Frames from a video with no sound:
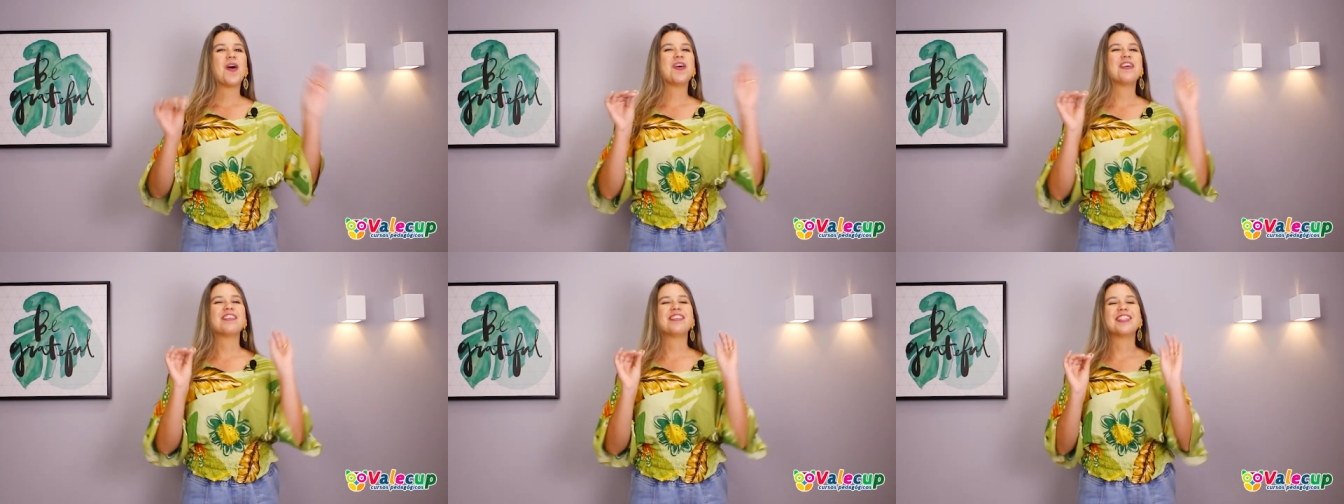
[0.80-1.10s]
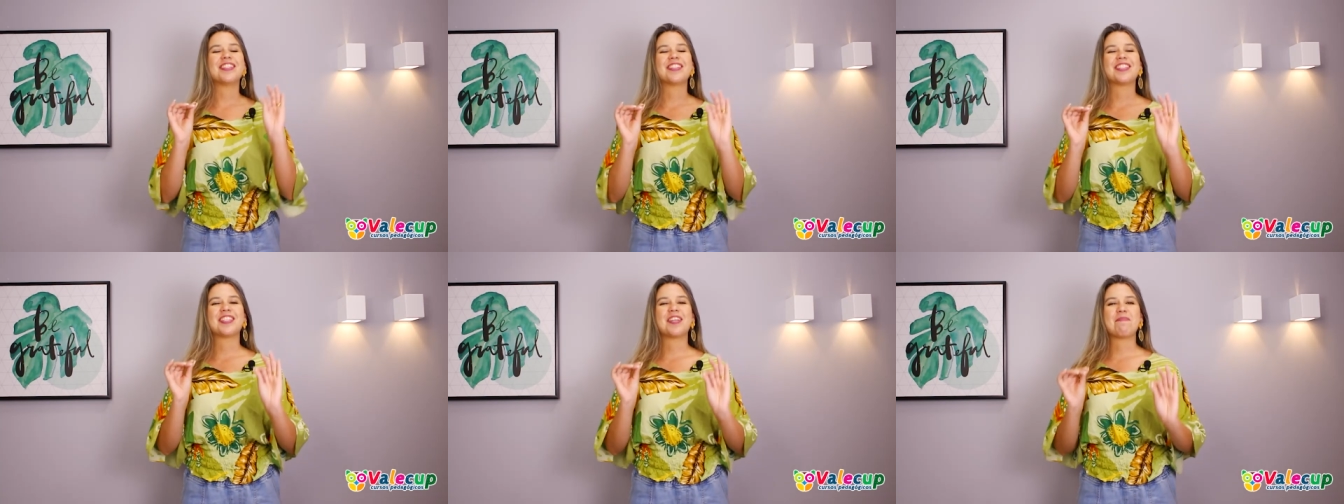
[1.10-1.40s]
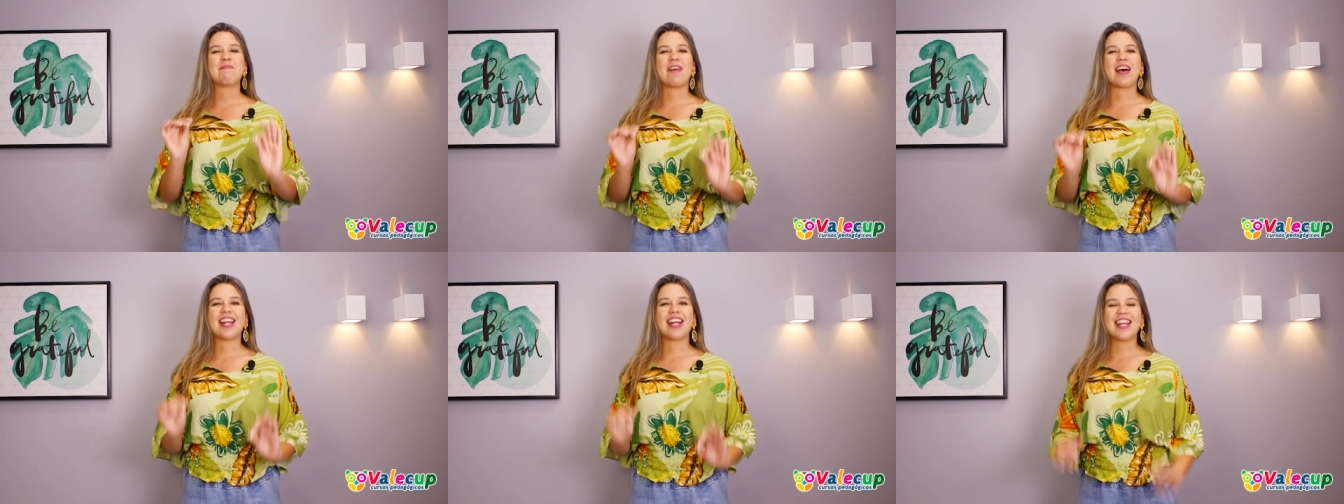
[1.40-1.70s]
Hoje eu
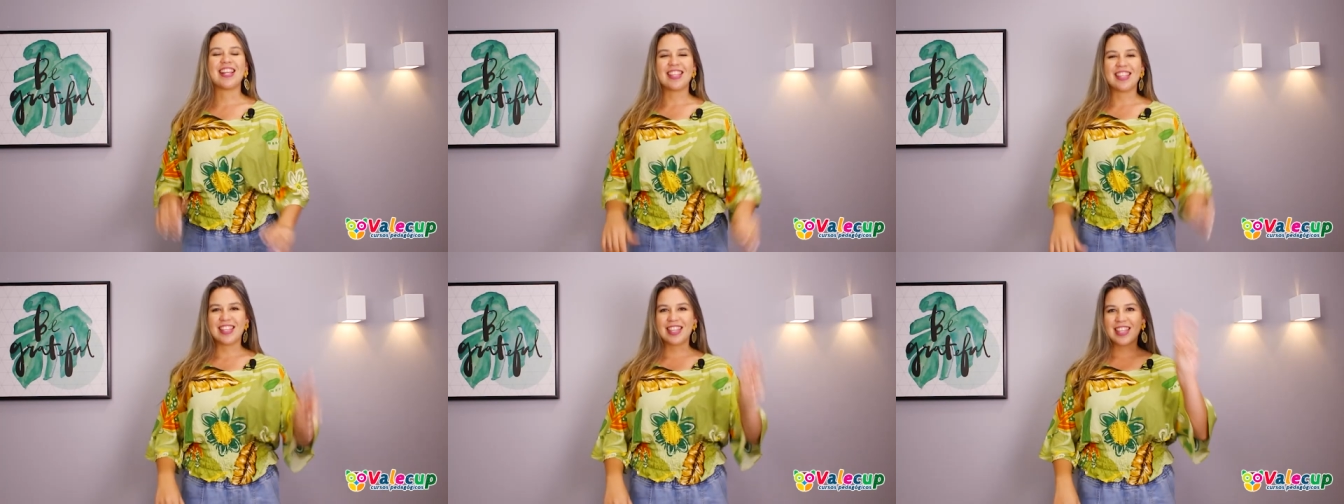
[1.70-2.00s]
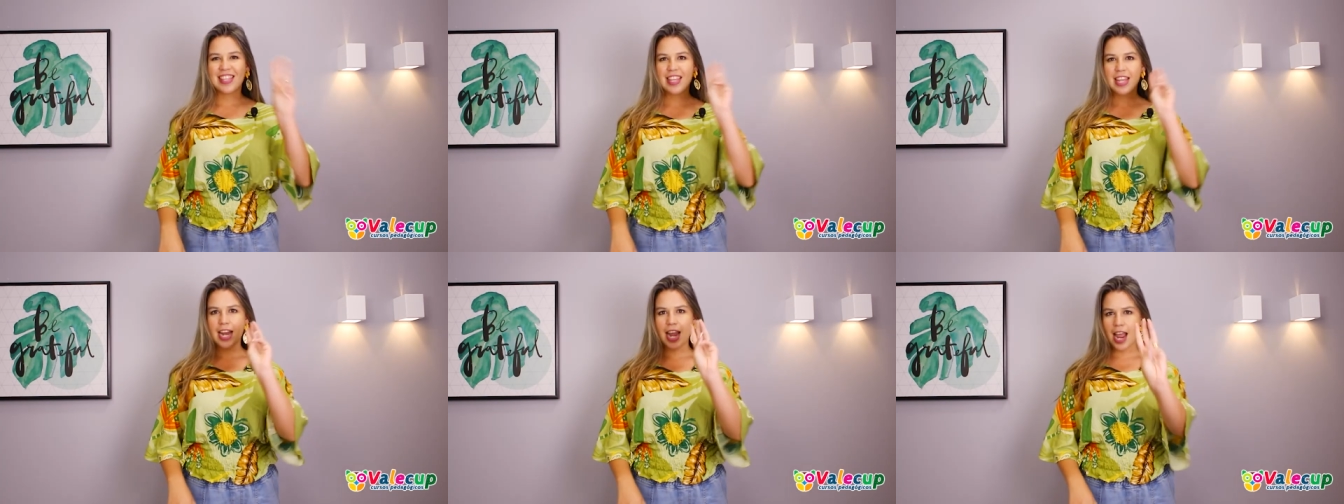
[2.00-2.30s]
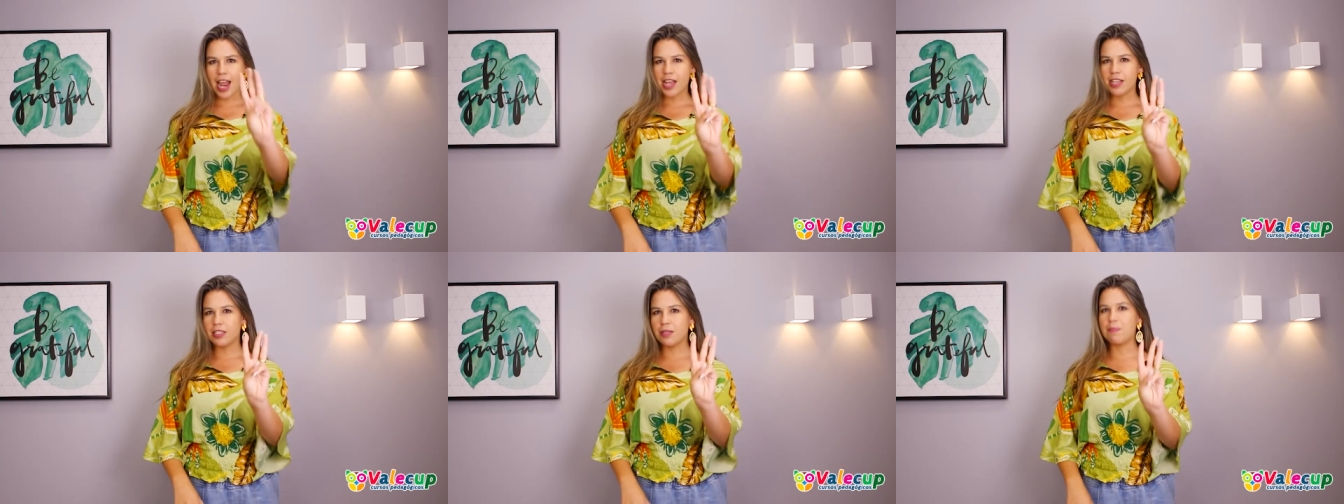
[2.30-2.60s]
separei
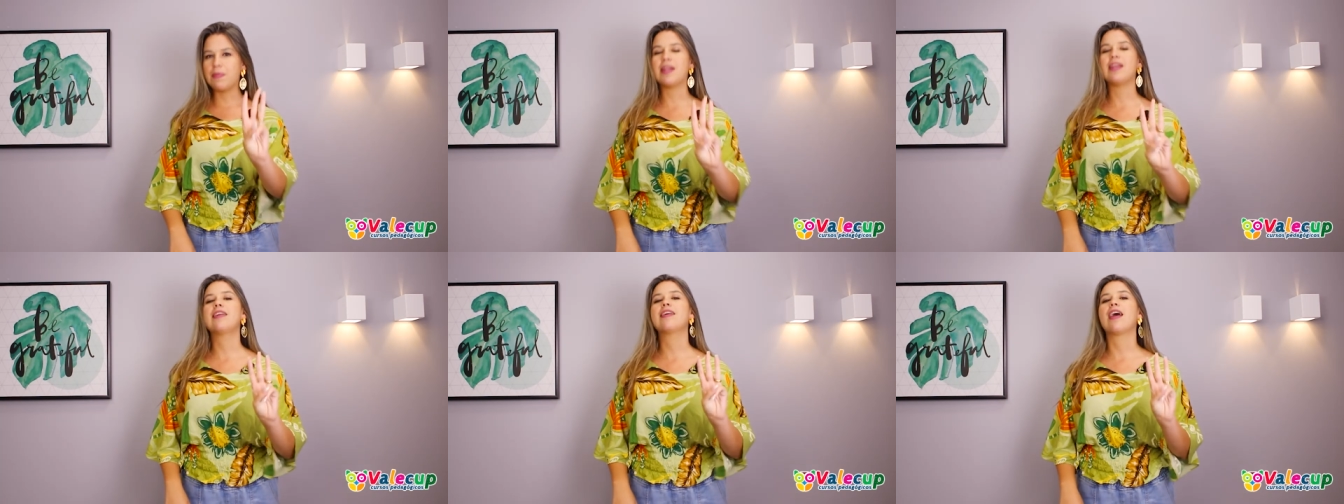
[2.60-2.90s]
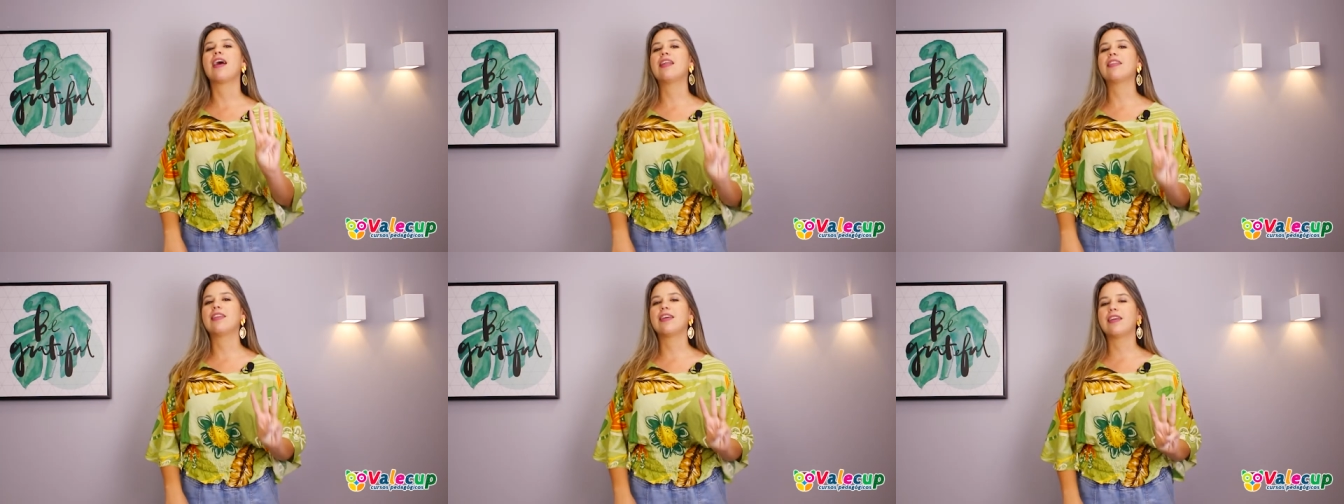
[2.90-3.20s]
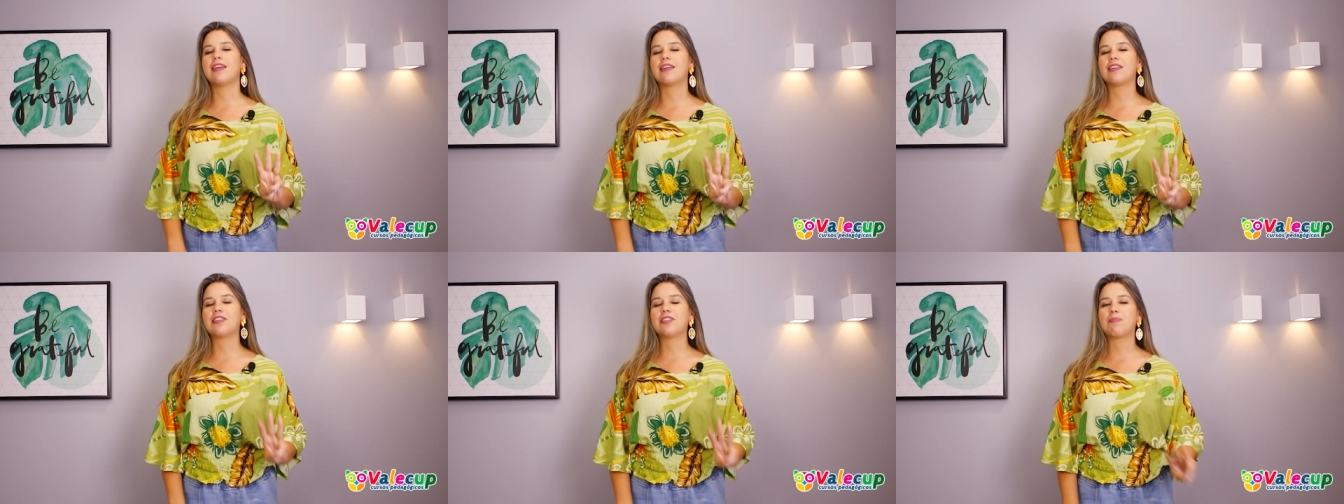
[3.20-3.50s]
três
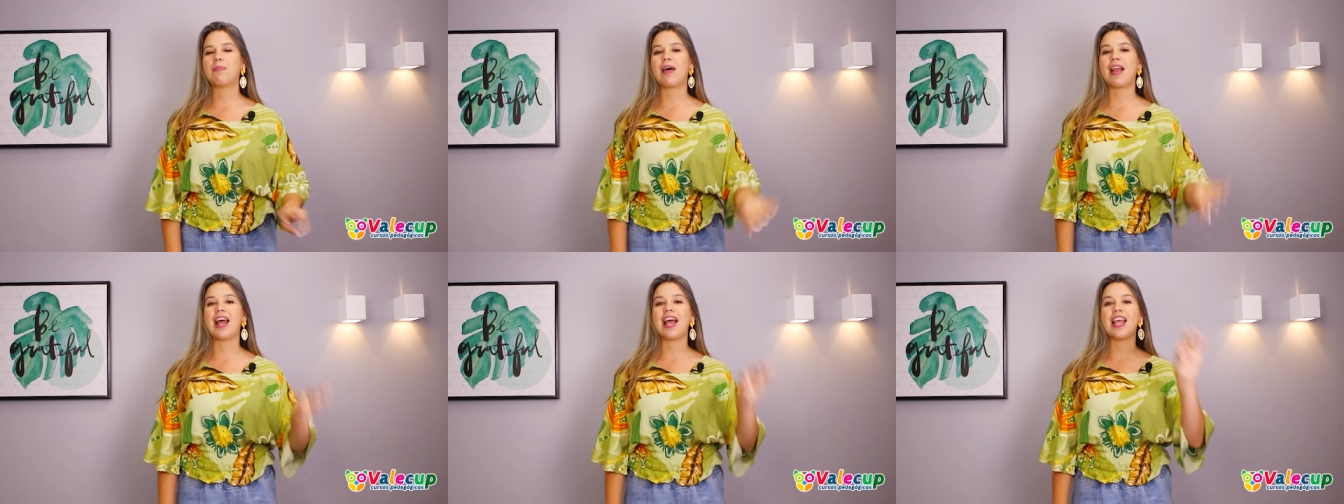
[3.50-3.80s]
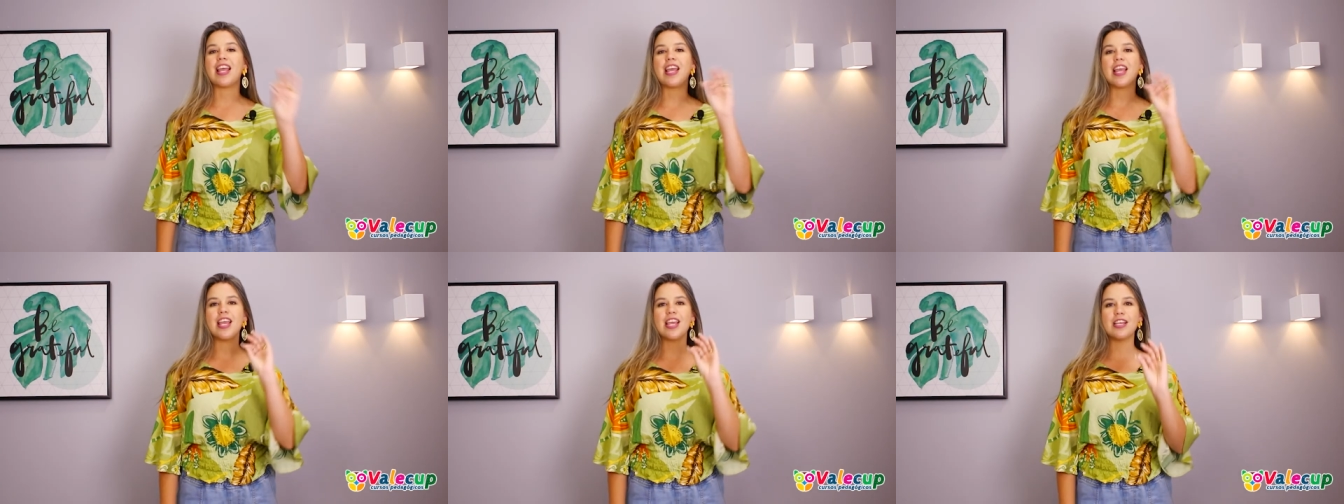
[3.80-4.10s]
brincadeiras para